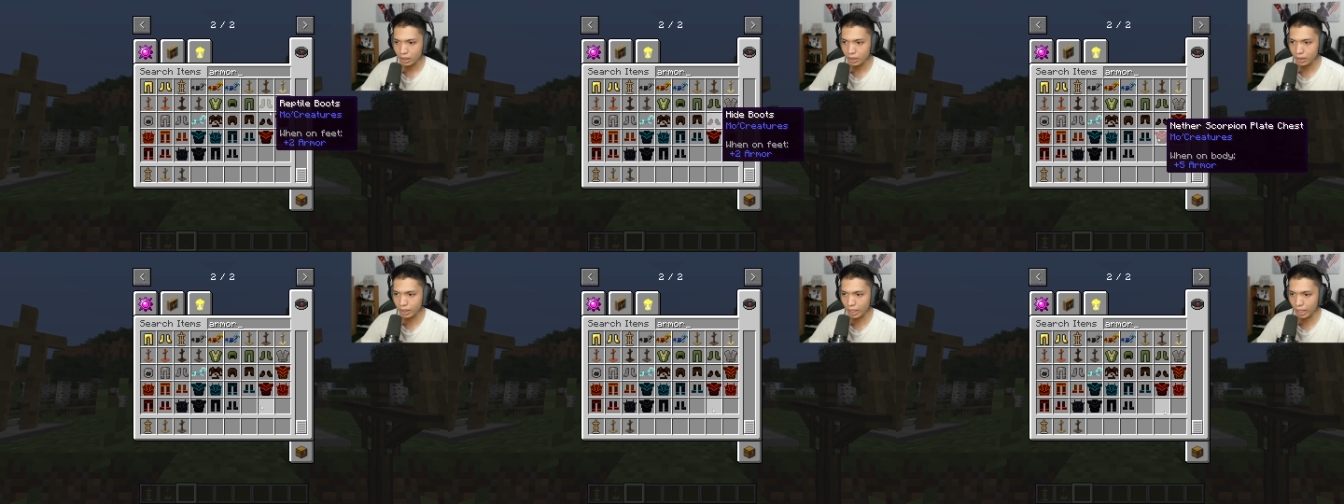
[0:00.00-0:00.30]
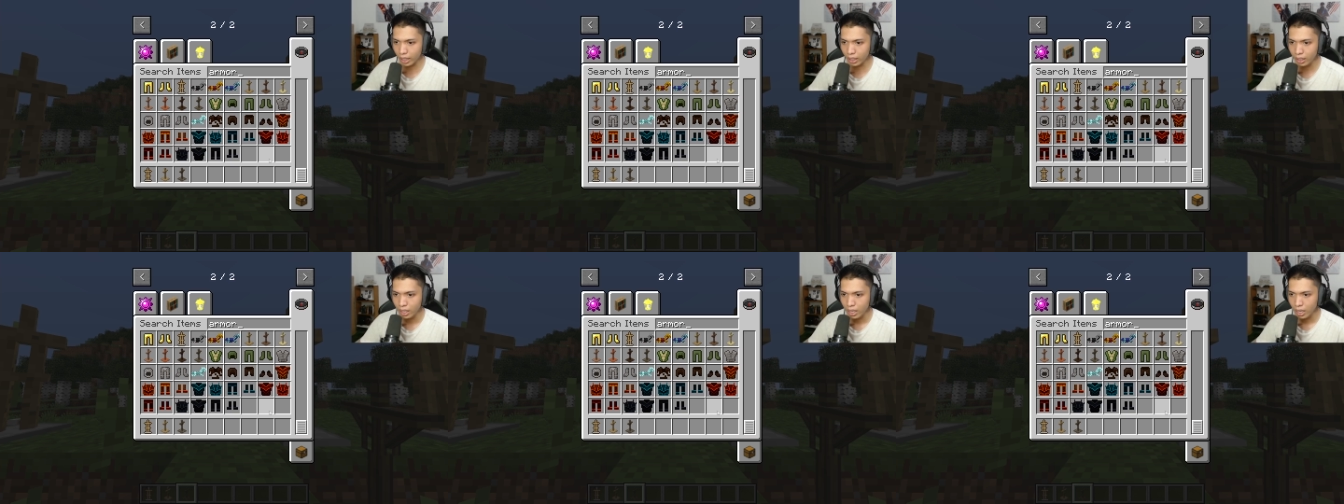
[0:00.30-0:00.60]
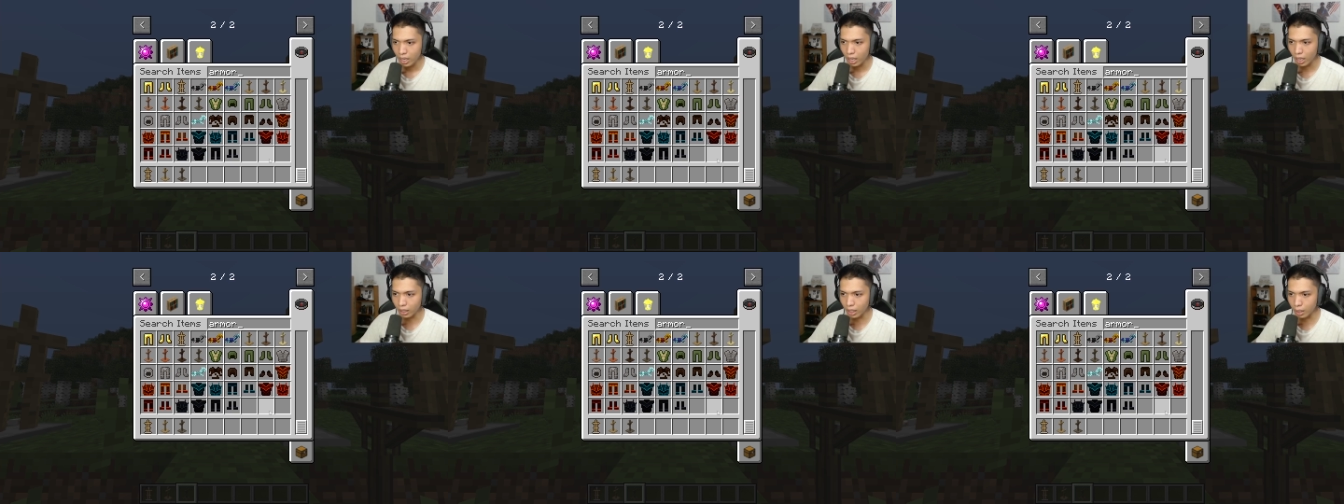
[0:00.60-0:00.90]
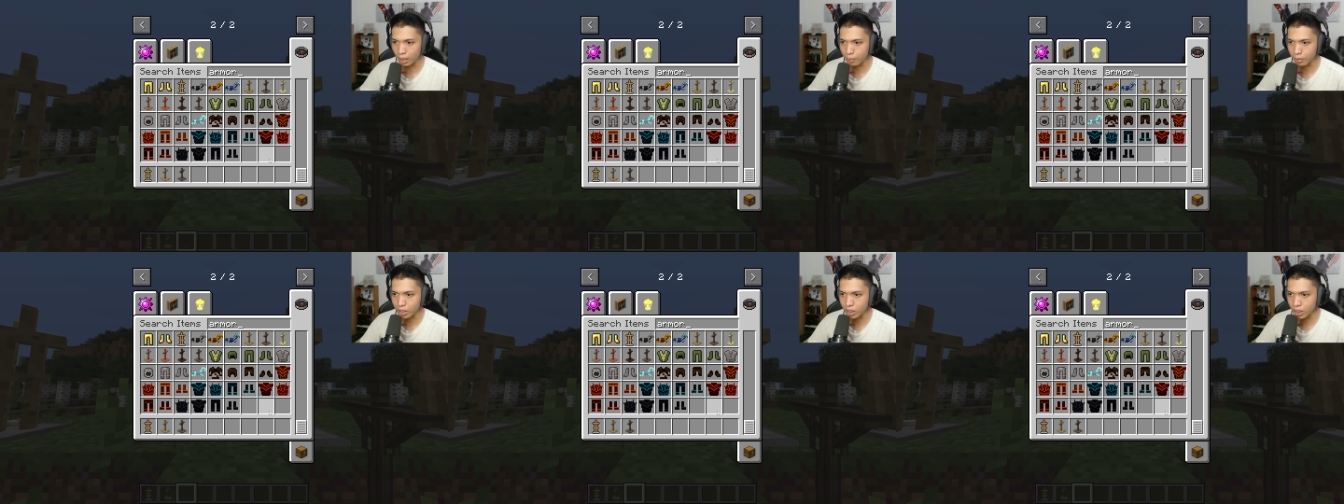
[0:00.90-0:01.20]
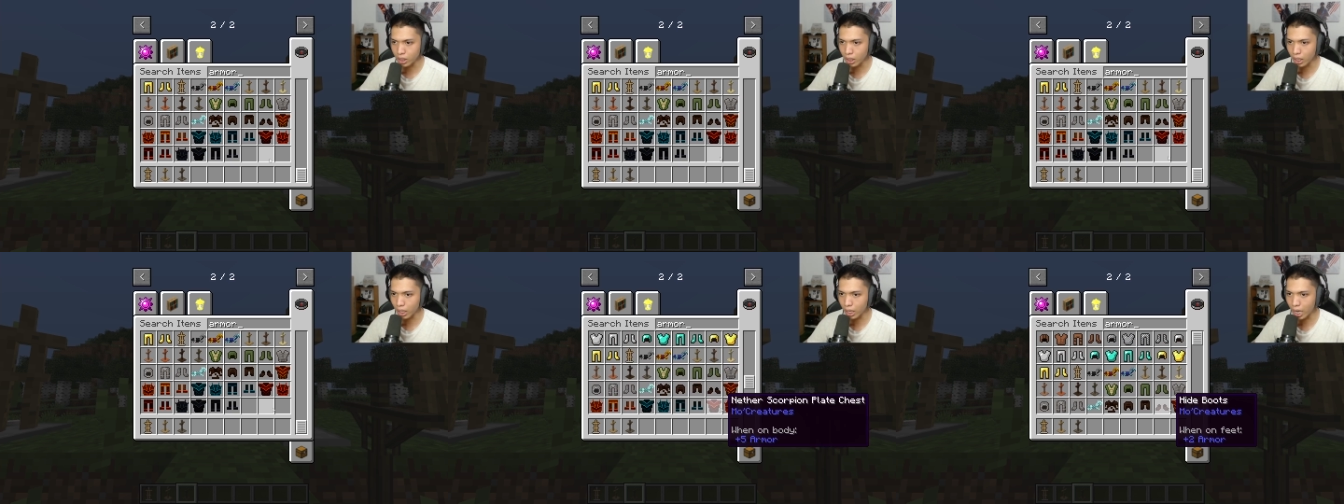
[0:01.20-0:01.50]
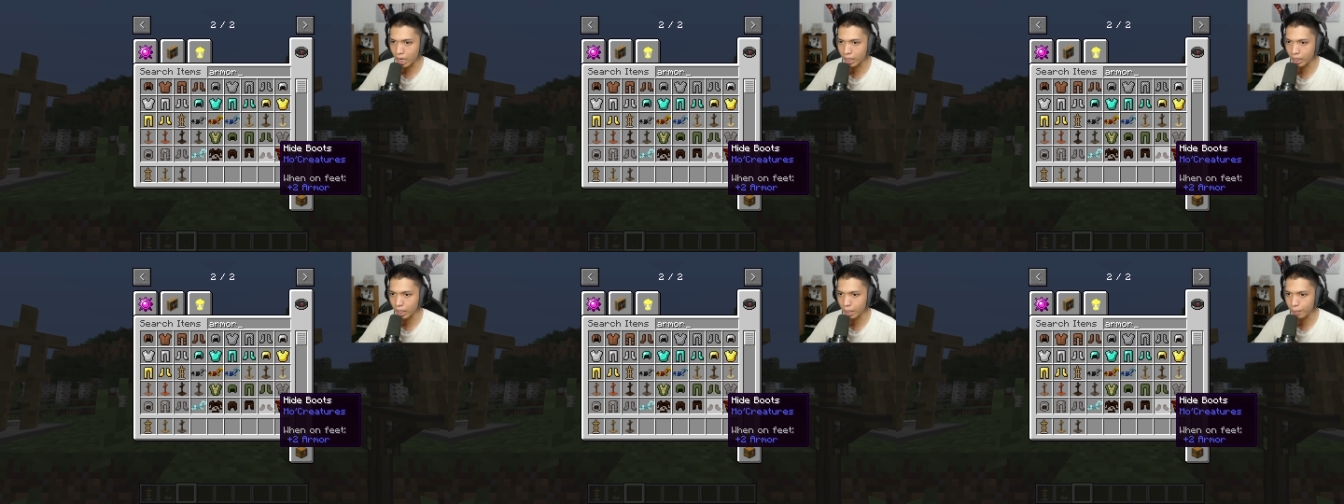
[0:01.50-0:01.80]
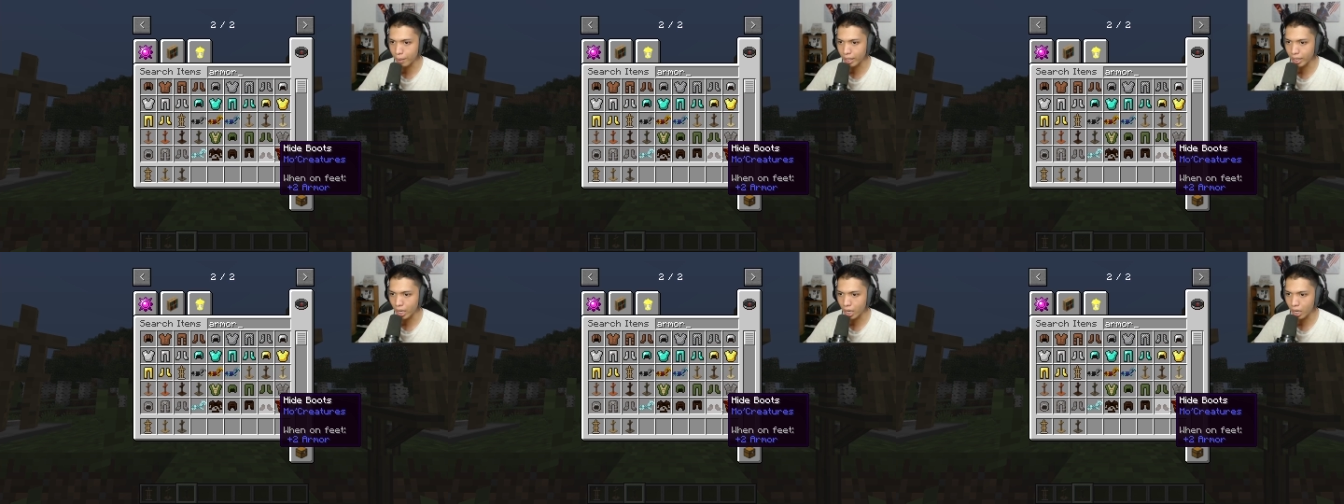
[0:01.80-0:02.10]
stand yang dari besi kagak ada ya,
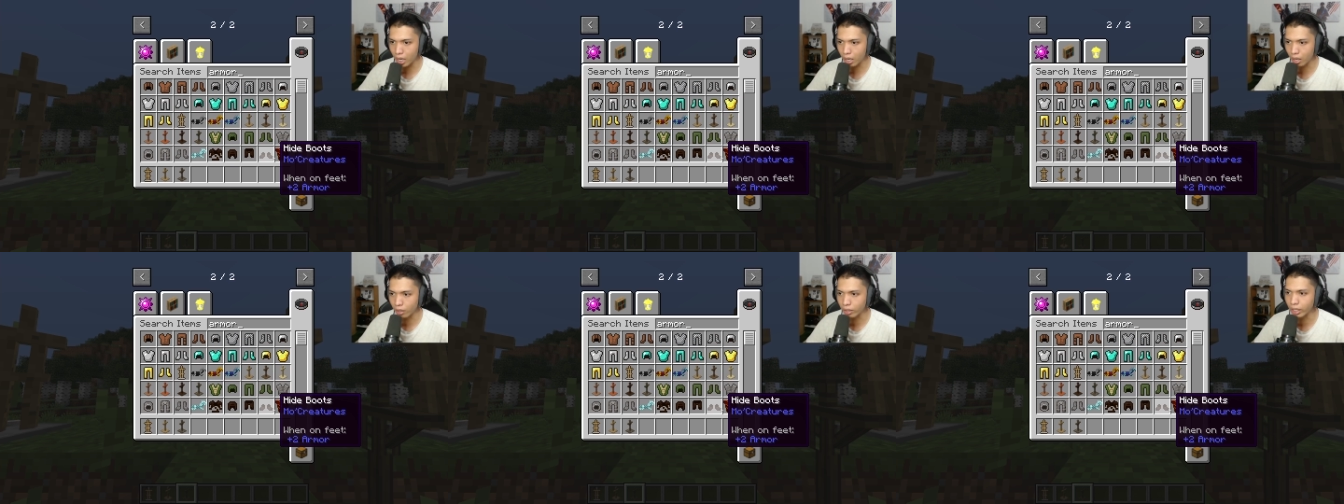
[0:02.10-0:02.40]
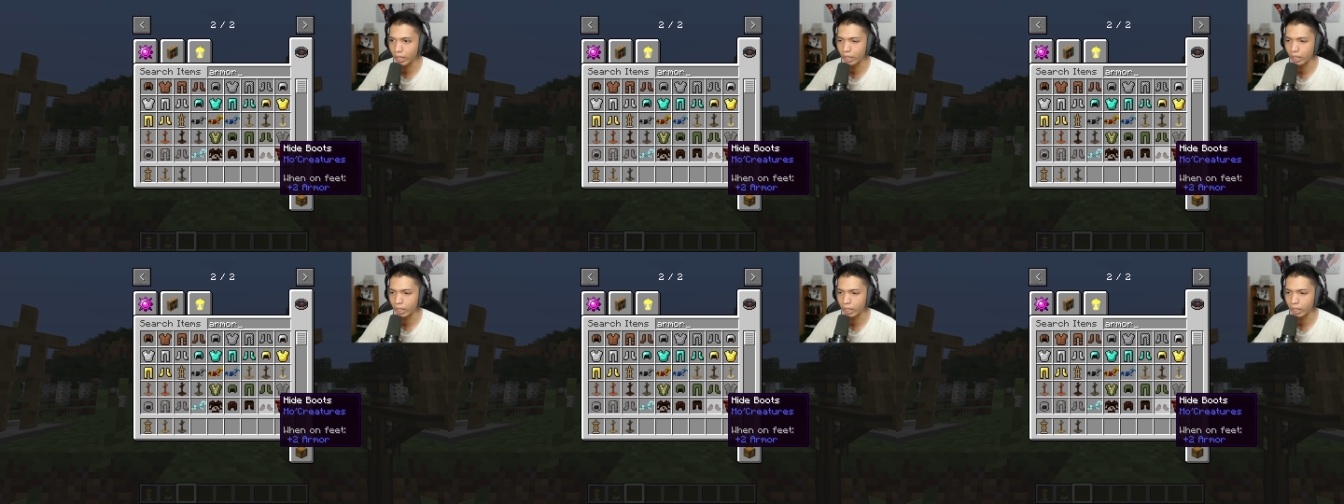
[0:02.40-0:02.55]
Pak ya. Oke. Okay.